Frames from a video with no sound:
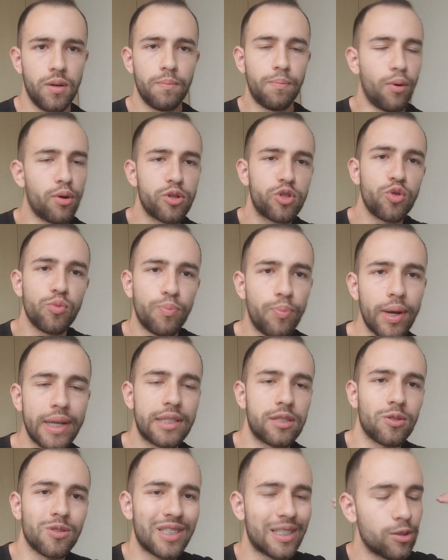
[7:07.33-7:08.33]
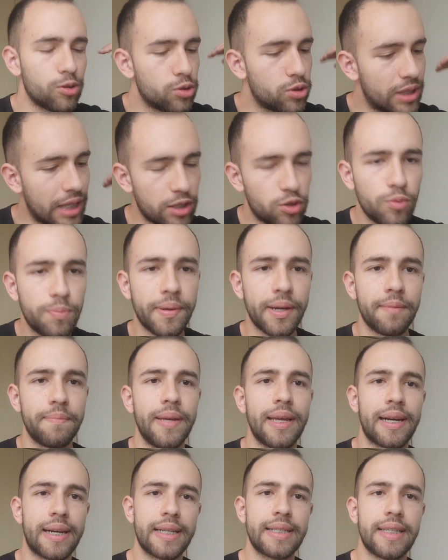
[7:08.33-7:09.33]
Por supuesto. Esto está súper
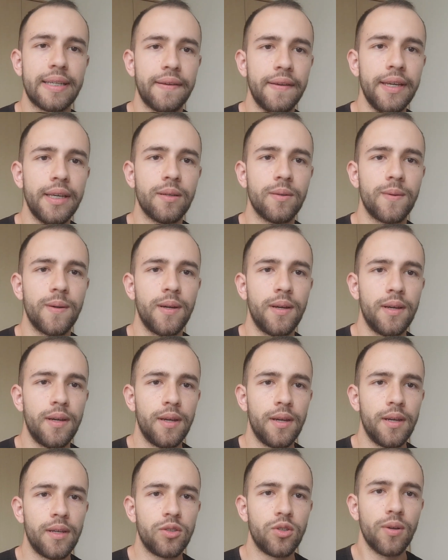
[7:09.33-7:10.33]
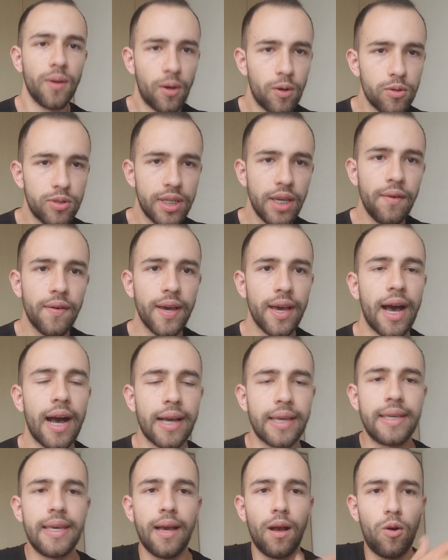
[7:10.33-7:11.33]
bien recibido. Yo inclusive
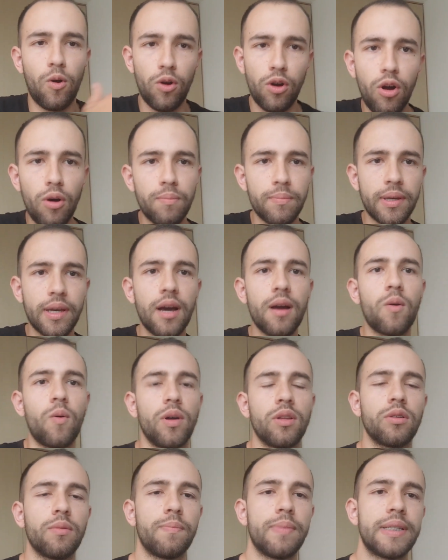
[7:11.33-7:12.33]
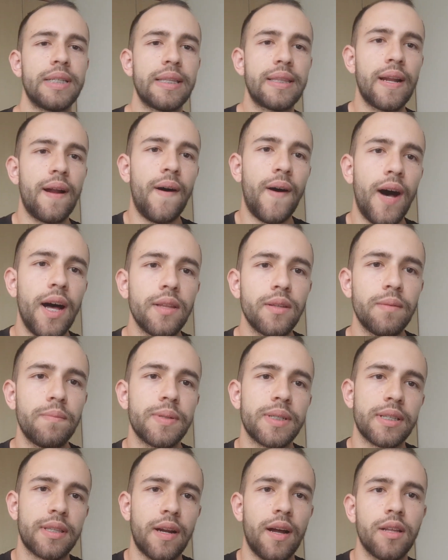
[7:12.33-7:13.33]
aquí en Colombia, cuando empecé trabajando,
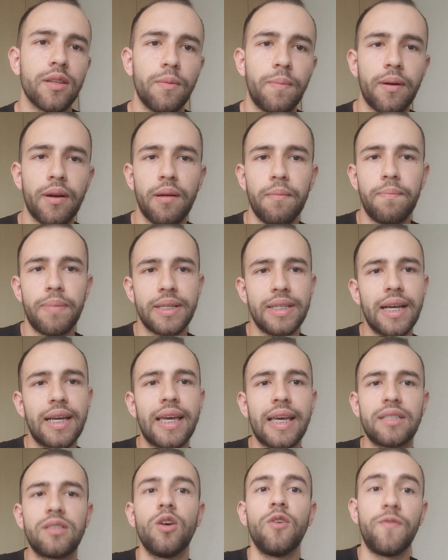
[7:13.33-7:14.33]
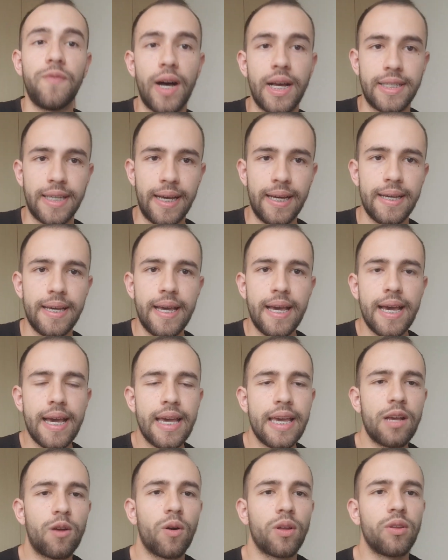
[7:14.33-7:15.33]
empecé trabajando para una empresa que es Sofasa
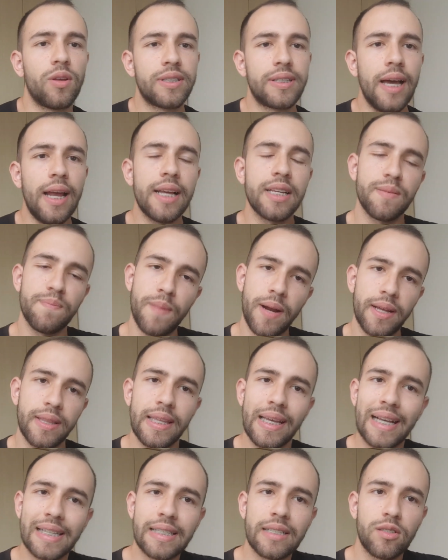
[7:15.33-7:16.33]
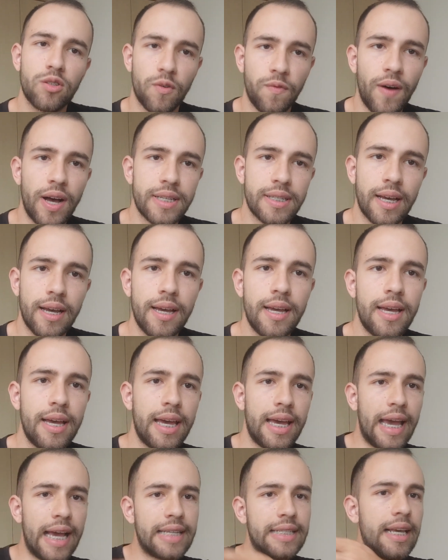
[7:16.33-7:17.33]
y cuando hacía las prácticas en Sofasa,
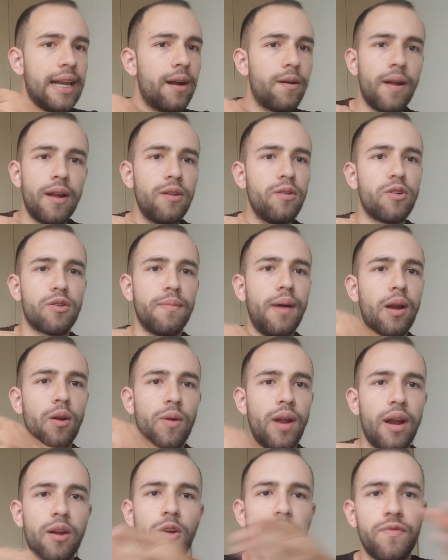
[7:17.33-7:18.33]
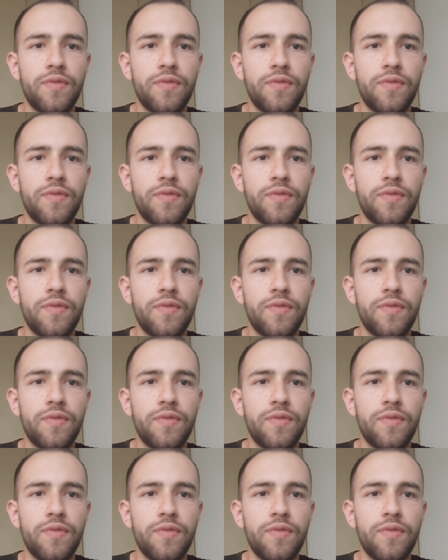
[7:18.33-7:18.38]
ese era horario normal, horario de